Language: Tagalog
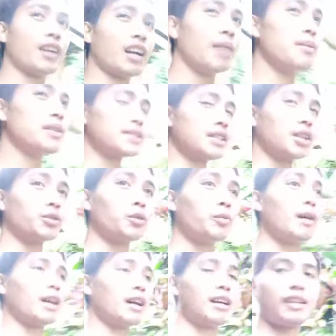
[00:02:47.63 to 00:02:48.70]
nag-abis ng
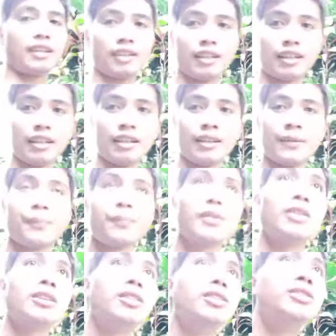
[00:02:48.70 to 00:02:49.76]
tuba.
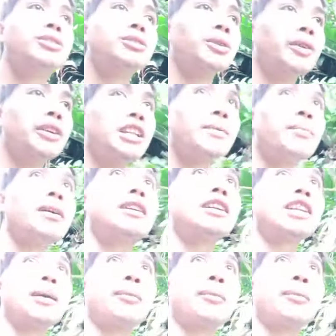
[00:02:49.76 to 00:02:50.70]
So, hindi pa